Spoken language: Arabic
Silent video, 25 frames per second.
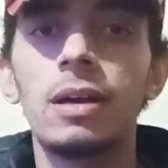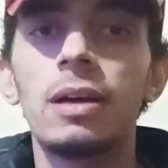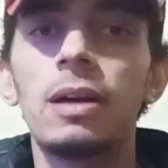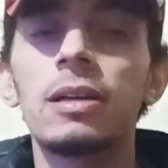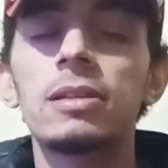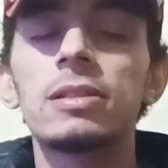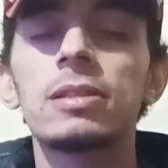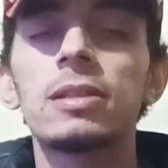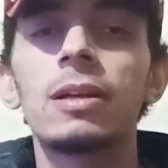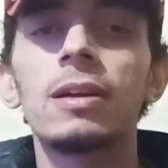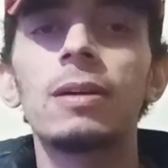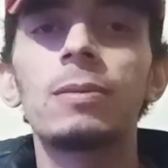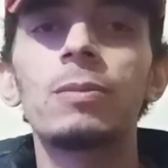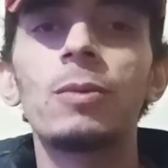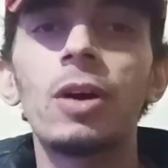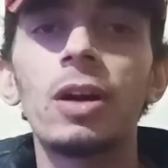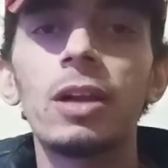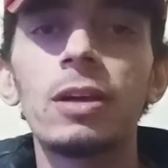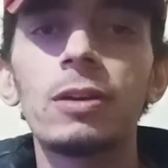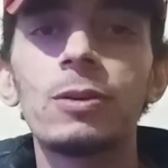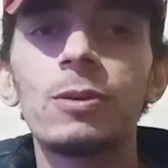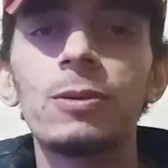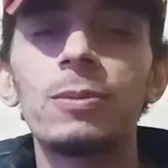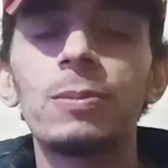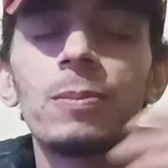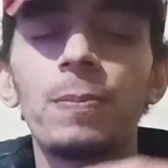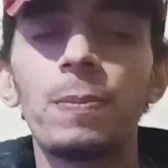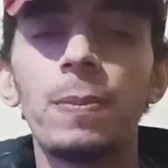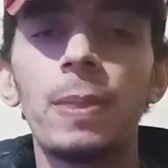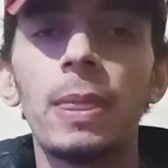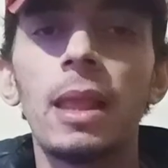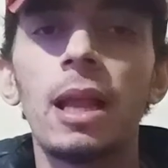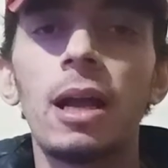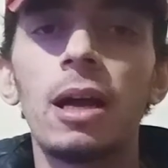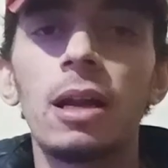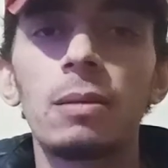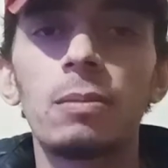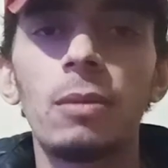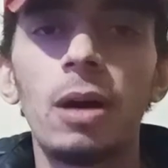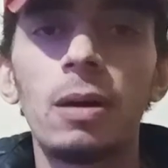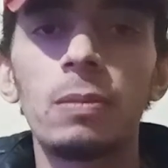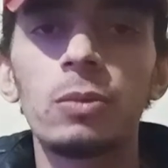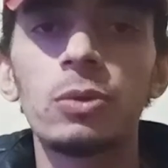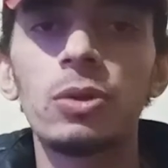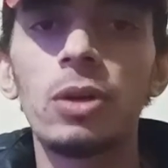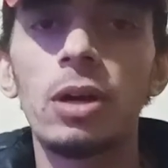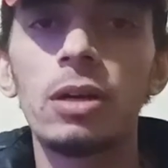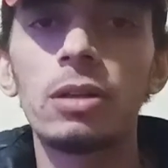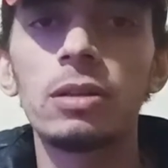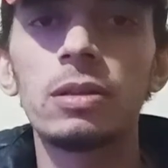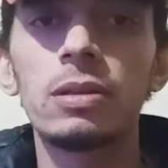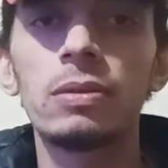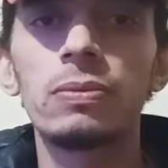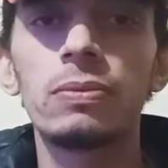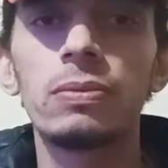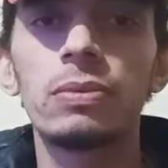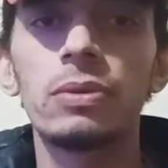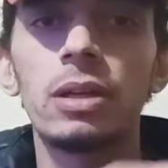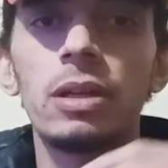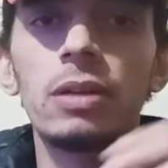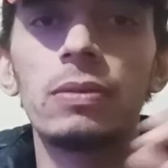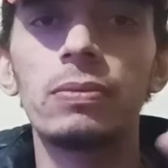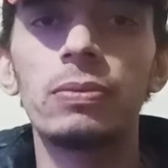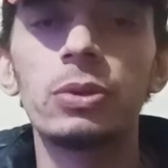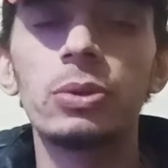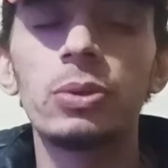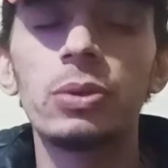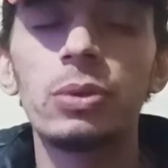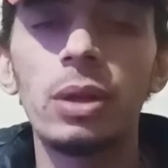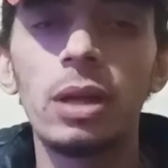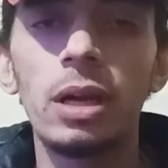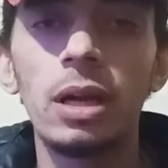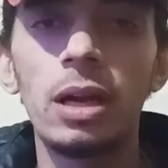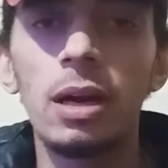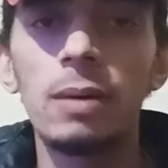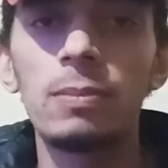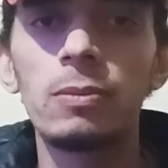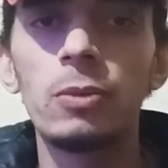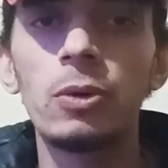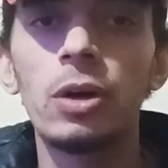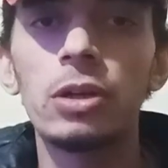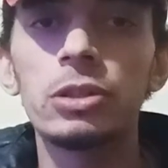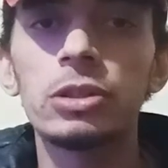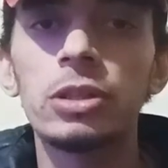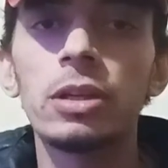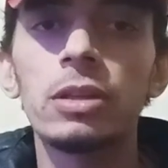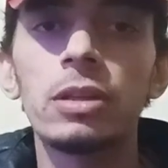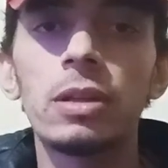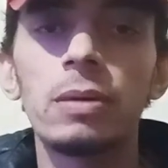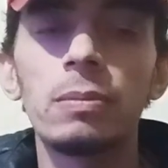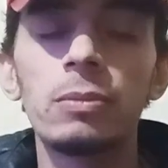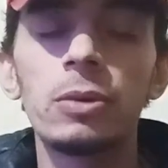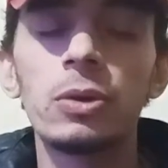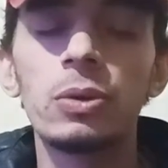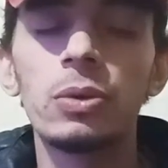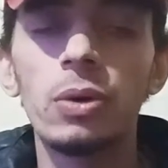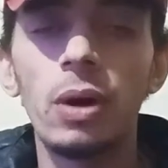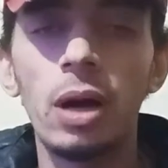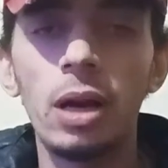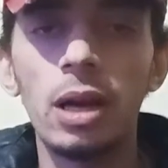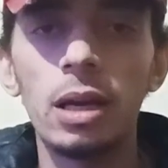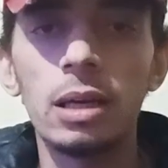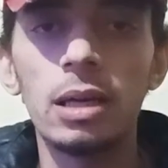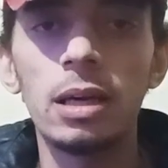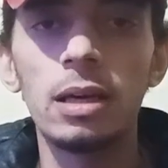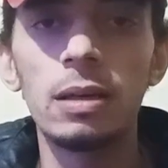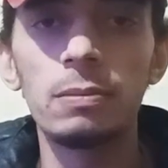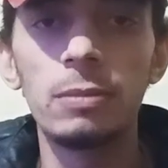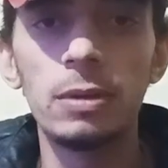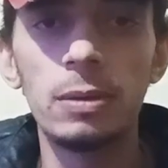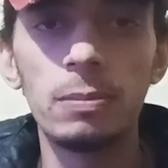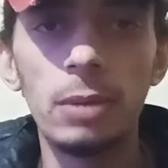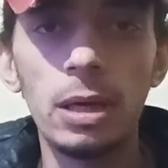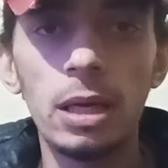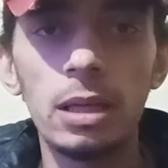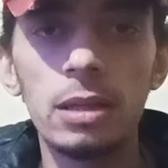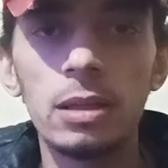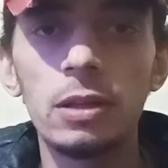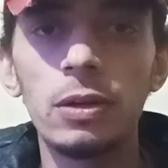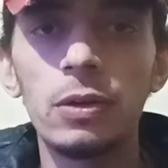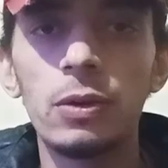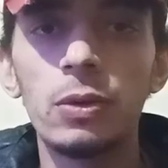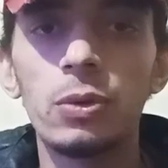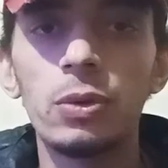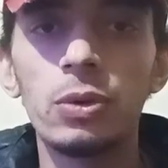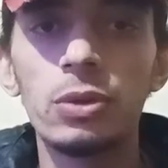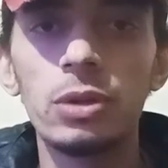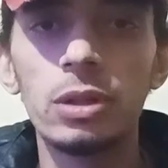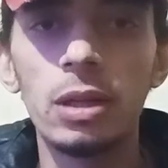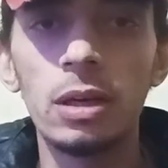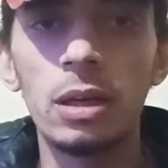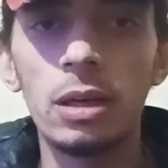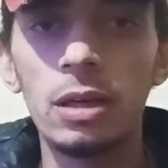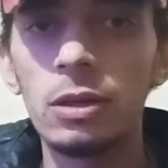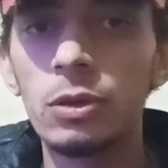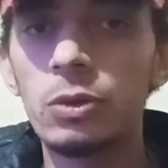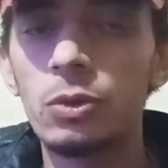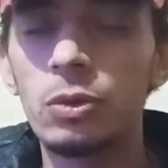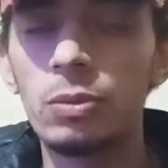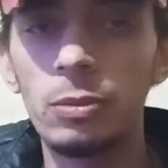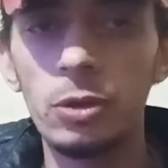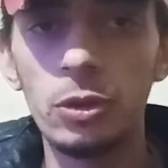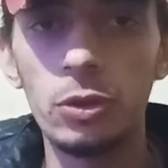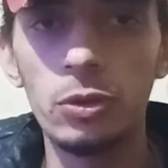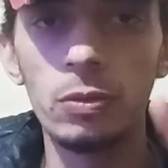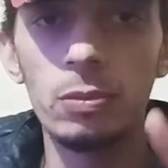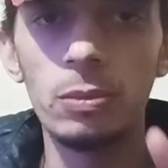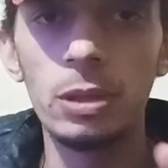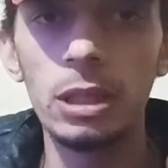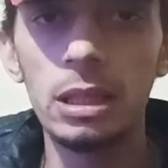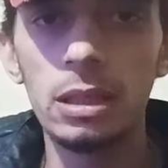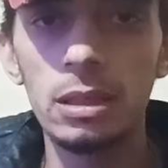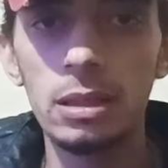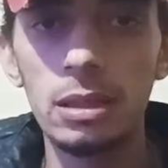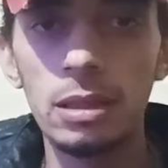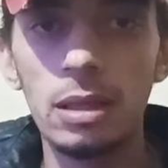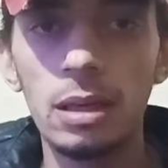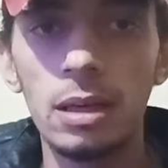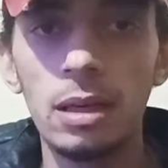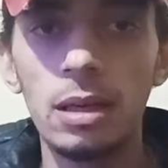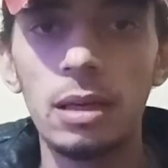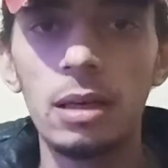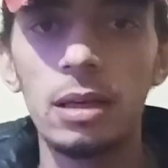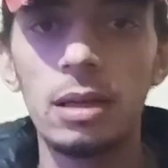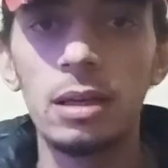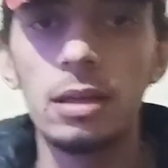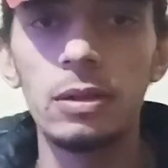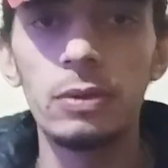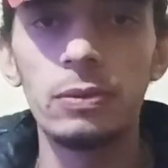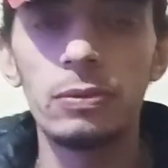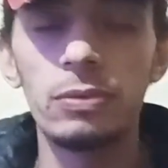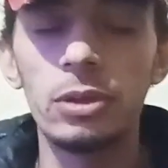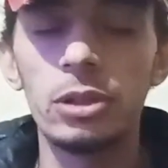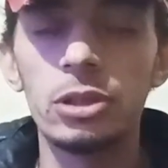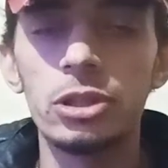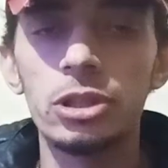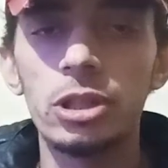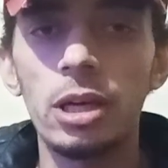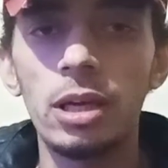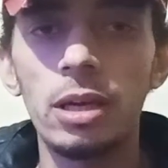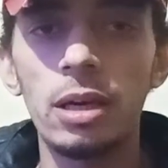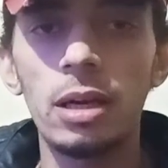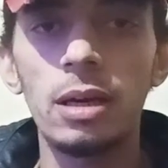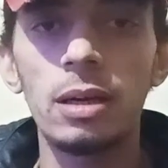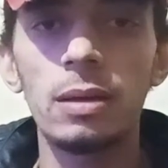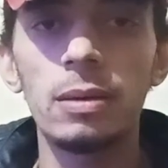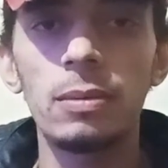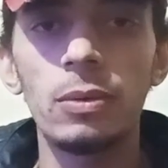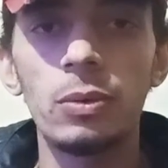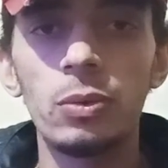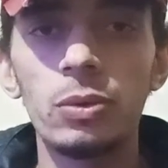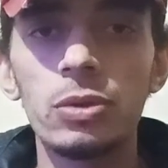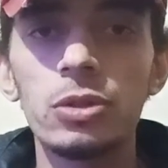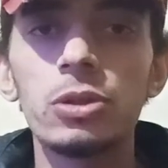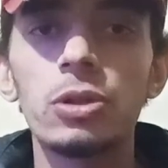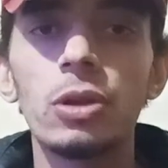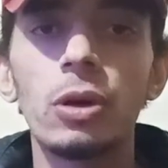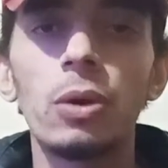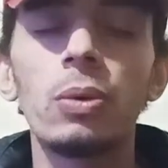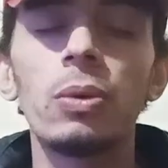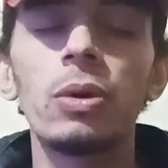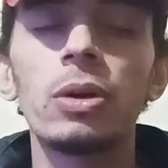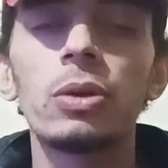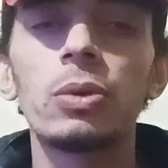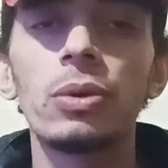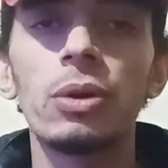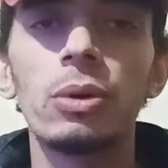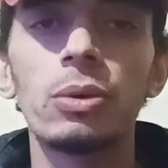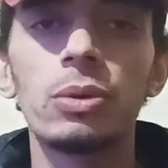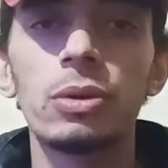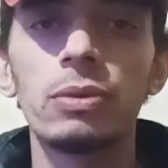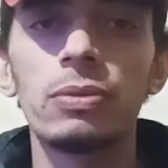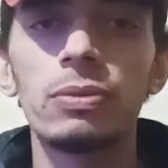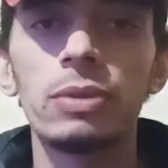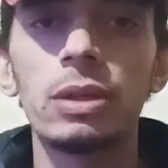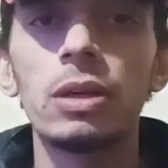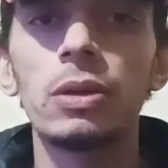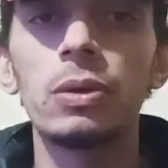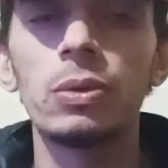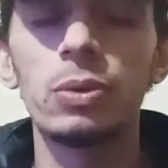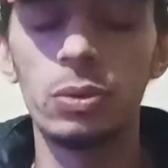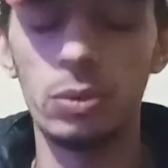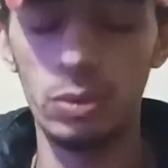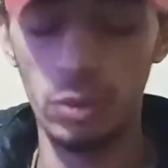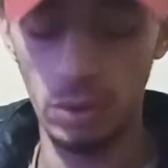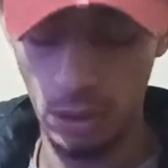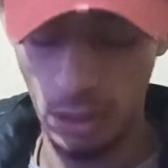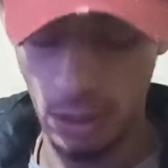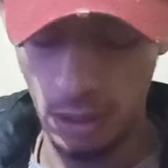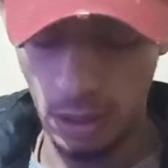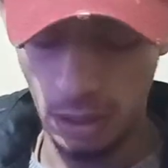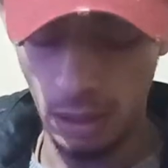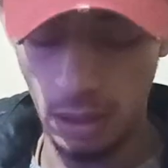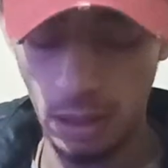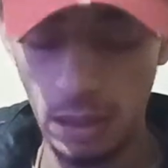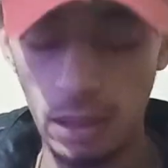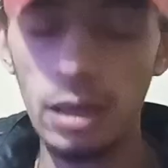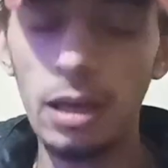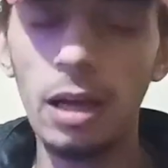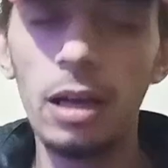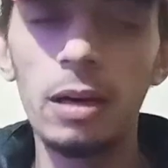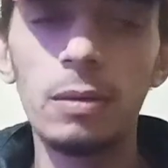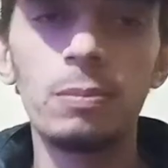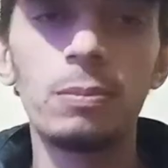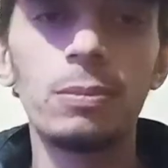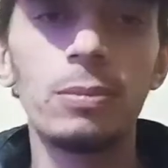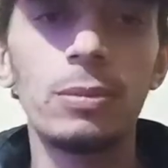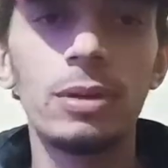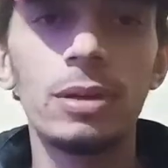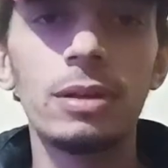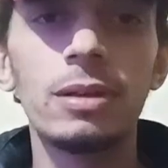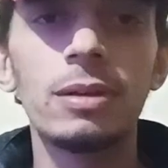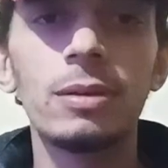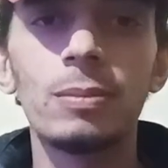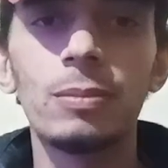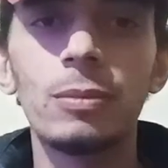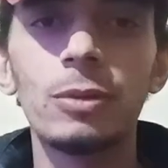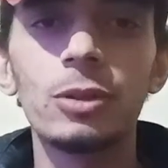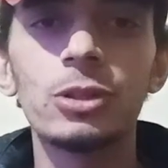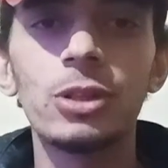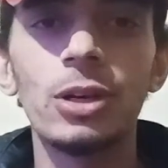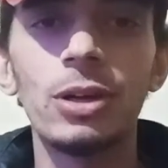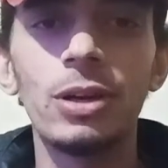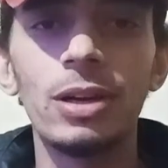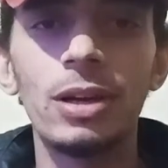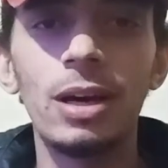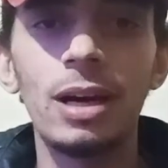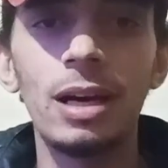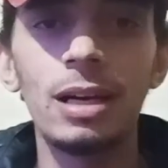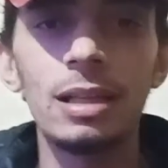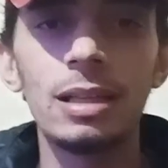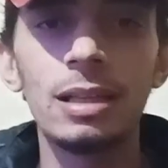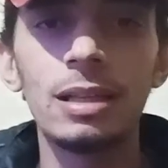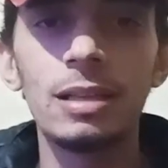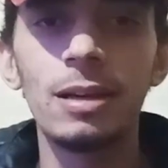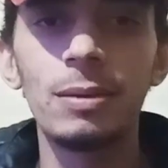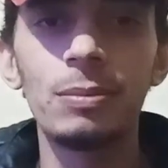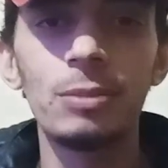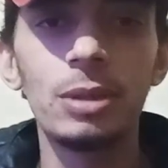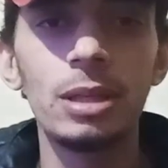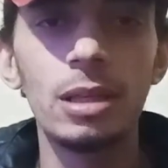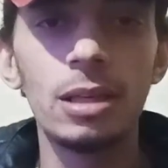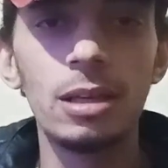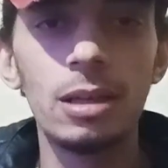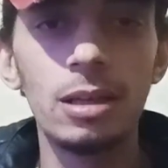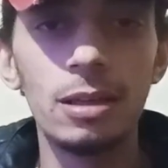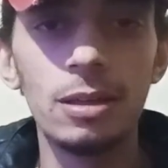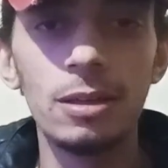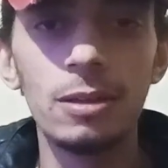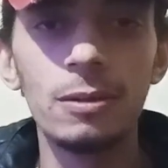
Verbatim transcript: السلام عليكم انا محمود عاطف الفيديو ده انا عامله عشان اطمنكم على الكلب البلدي اللي كنت لقيته من يومين في الشارع وسط اخواته لو تفتكروا الكلب ما شاء الله عليه جميل